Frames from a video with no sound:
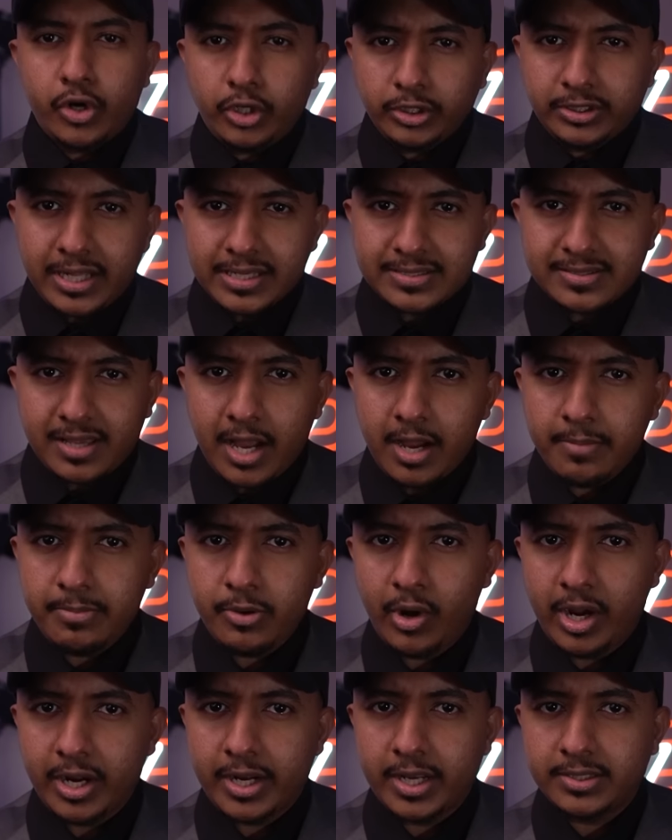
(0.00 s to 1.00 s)
رحت
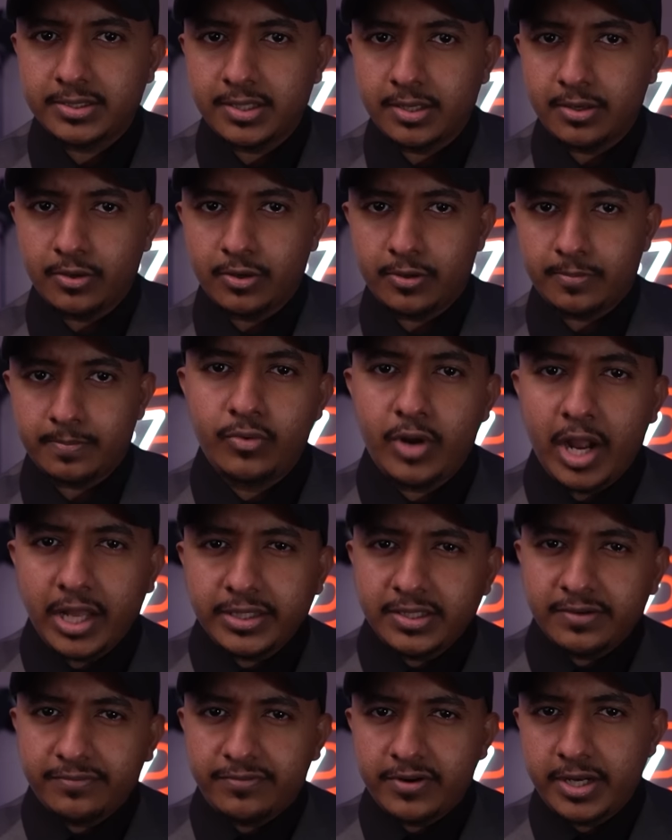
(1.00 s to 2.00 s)
لاصحابي وحكيت لهم
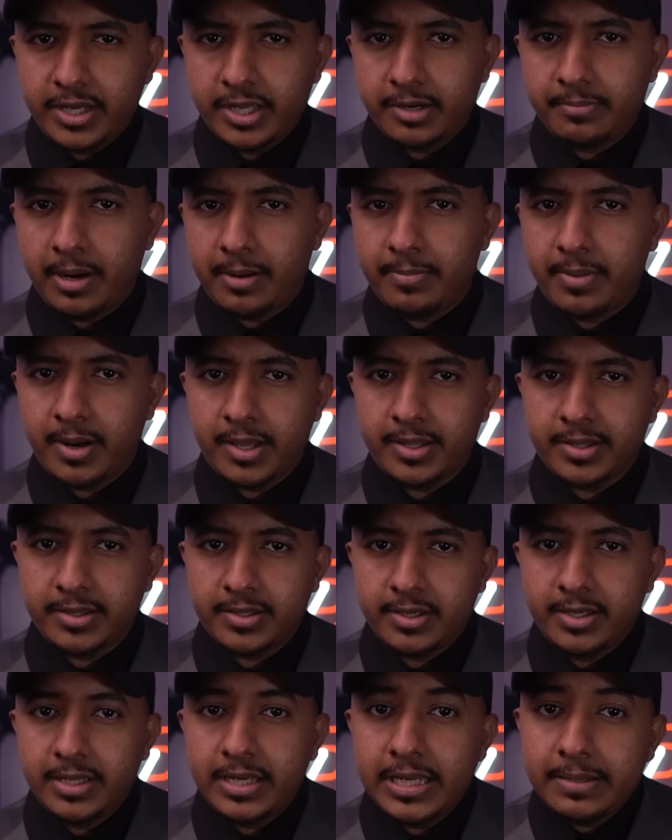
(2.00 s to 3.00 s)
وقعدنا نفكر مع بعض
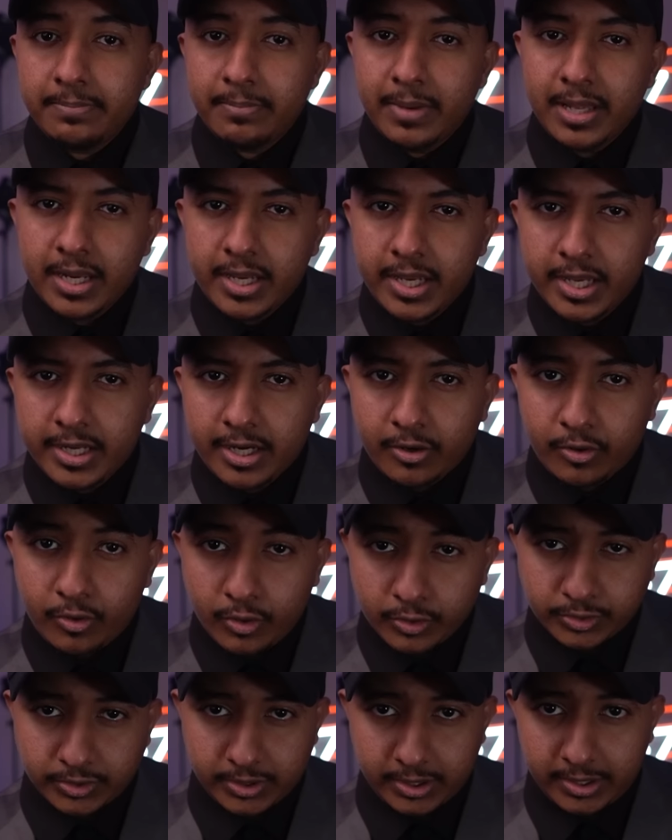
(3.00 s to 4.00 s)
الين ما لقينا
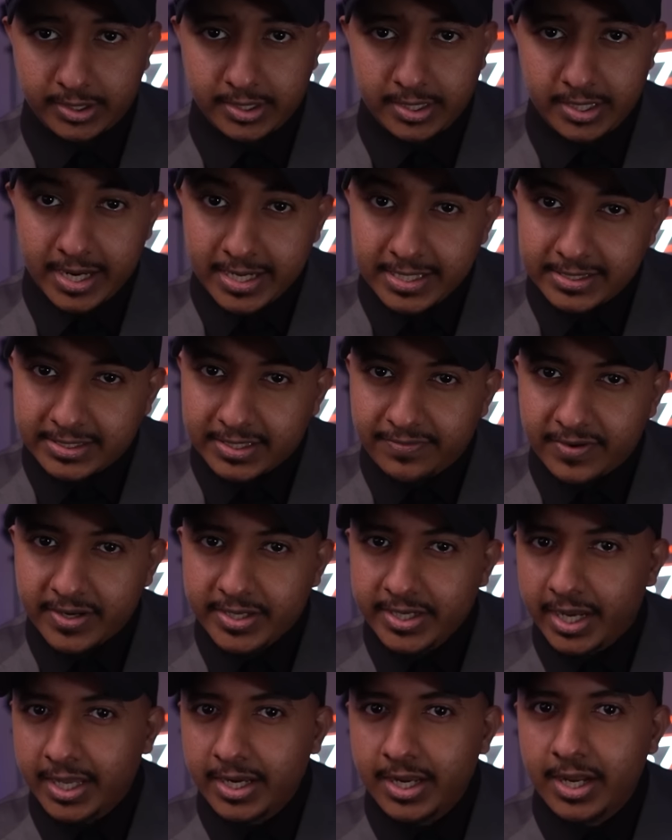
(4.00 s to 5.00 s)
الخطه اللي
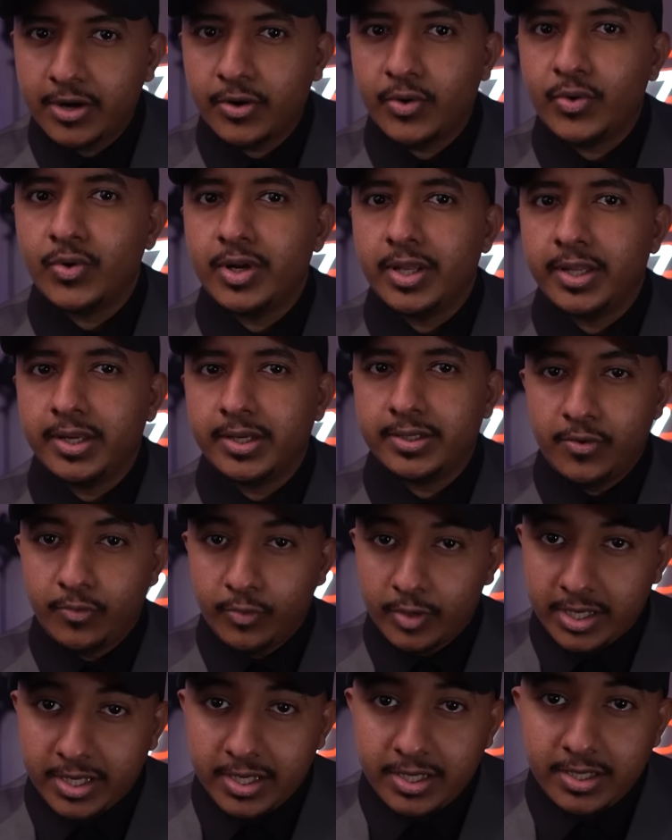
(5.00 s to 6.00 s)
اتفقنا عليها كلنا واللي